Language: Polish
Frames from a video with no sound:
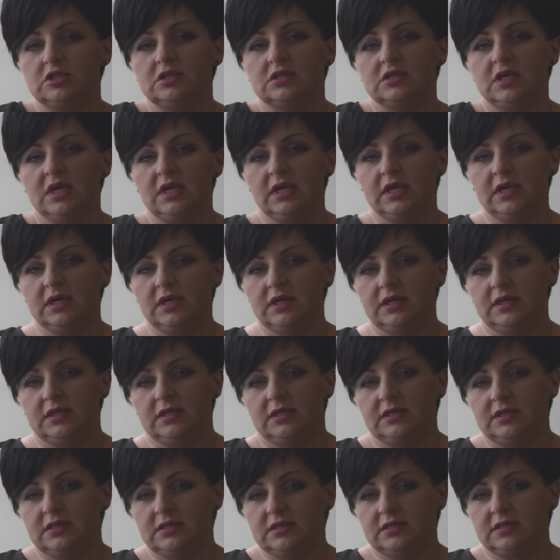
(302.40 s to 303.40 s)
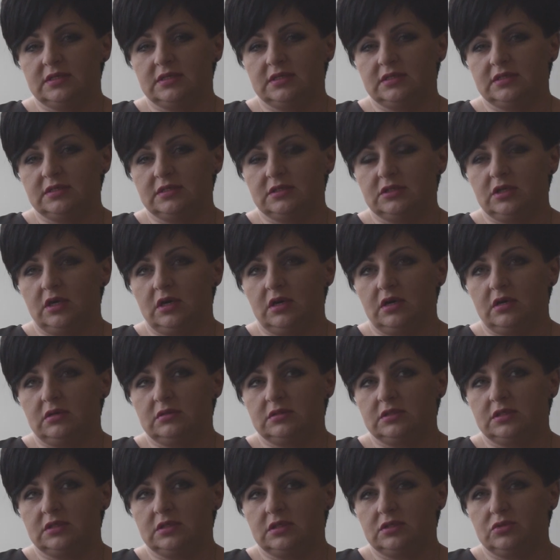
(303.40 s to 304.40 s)
czy e, do
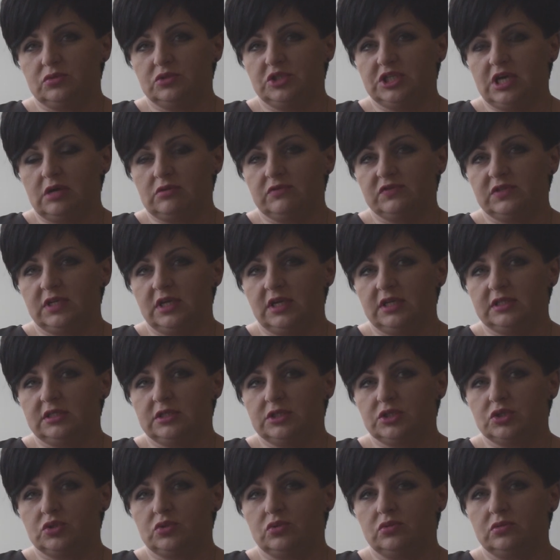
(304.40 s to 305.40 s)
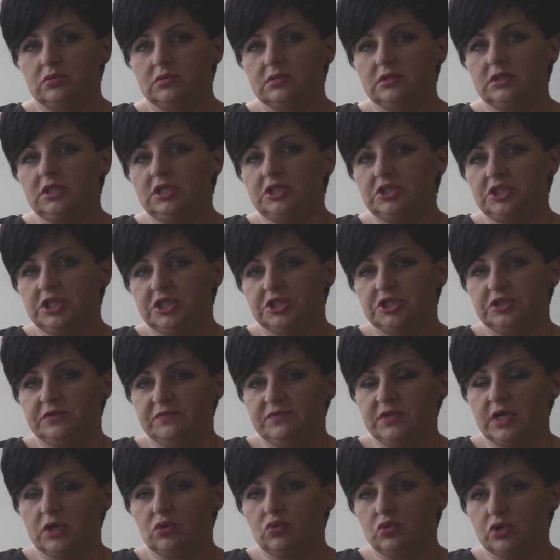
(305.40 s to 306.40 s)
e, udziału w teledysku i
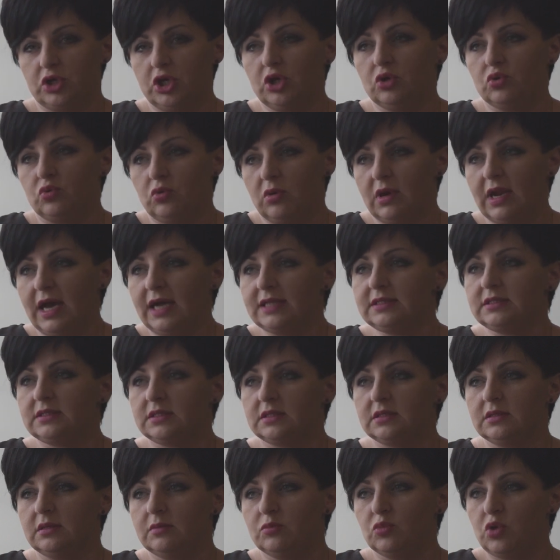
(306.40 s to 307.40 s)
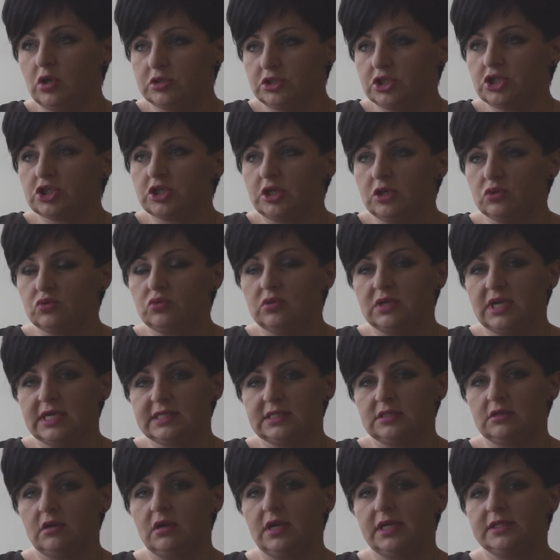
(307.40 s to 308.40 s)
dzieci wieku kilku lat, młodzież
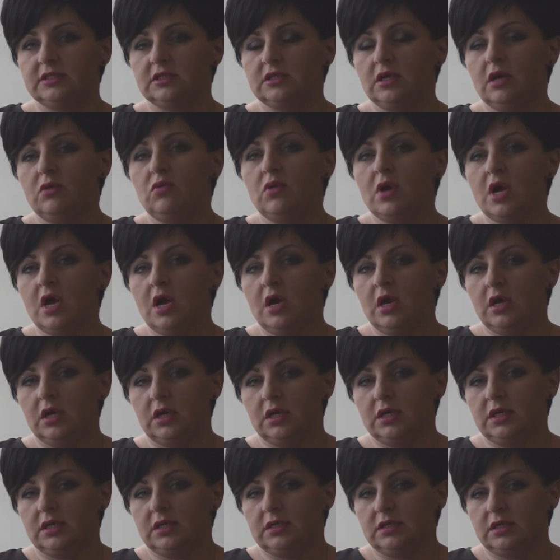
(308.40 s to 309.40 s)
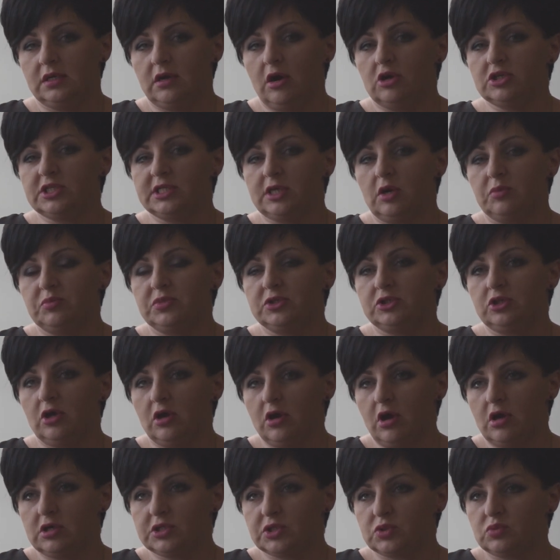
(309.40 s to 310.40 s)
kilkunastoletnią, e, osoby
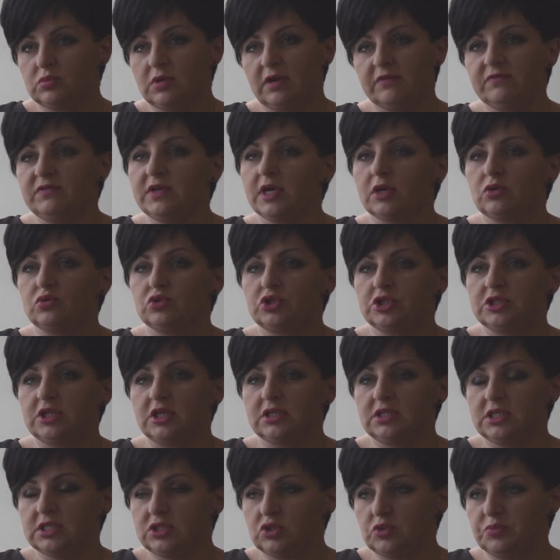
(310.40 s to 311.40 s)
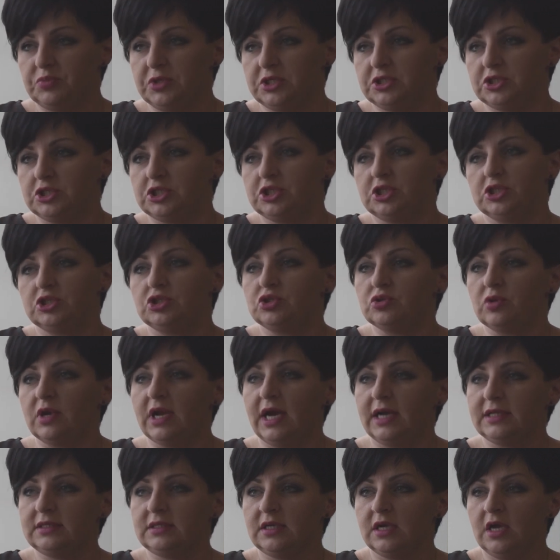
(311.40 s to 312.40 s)
dorosłe wieku 40-50
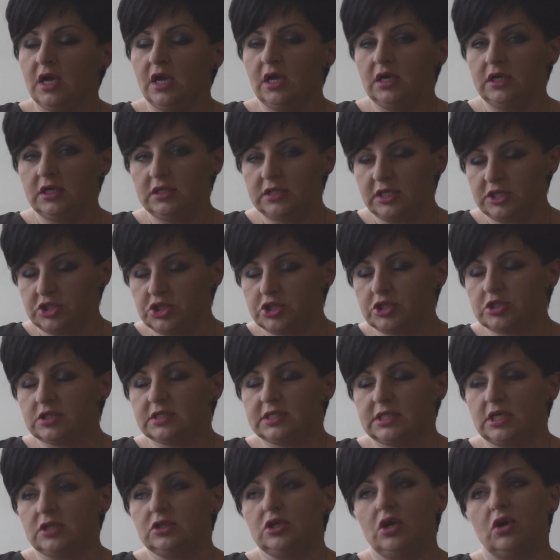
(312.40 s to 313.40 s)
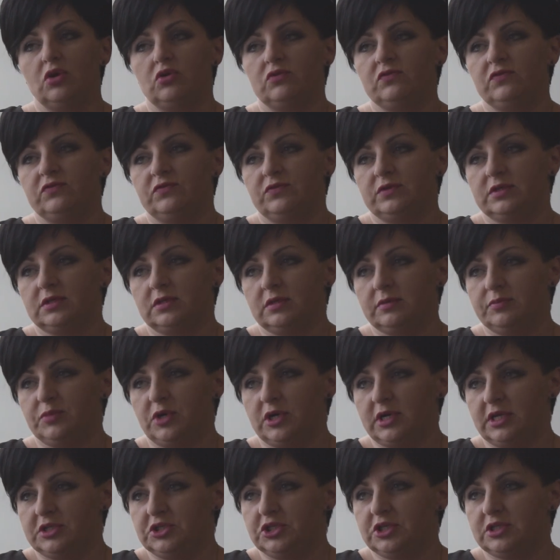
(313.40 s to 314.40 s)
lat i też seniorów
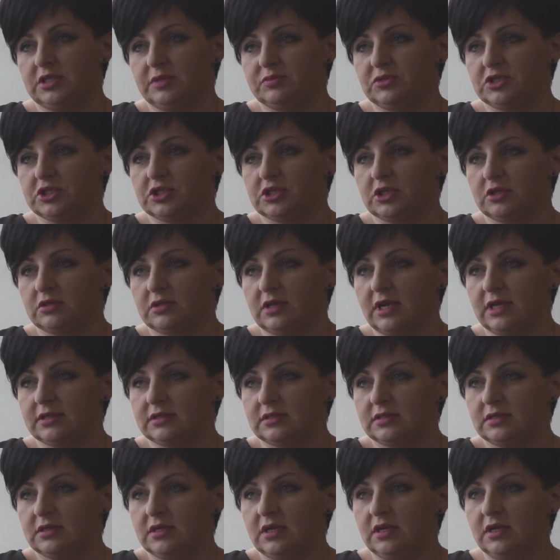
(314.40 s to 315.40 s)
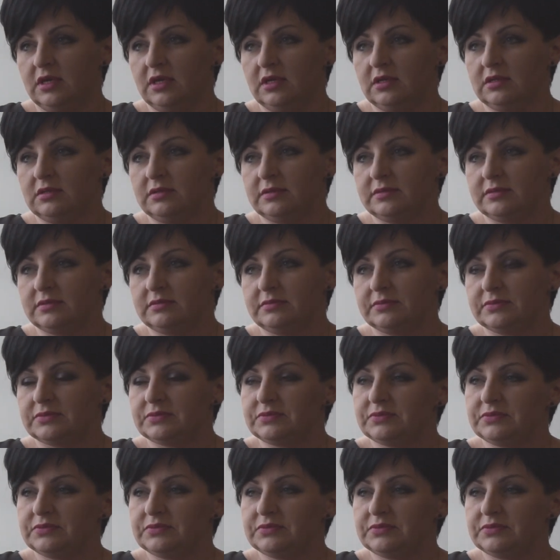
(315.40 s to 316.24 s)
ponad 70 lat. Mhm.